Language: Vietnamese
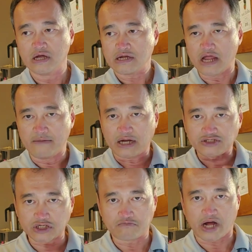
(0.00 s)
để mà
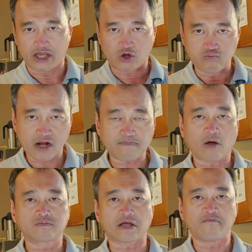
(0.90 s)
trình bày, cung cấp
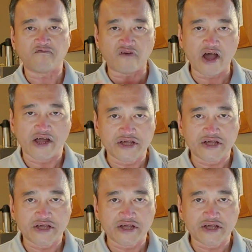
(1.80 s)
thông tin về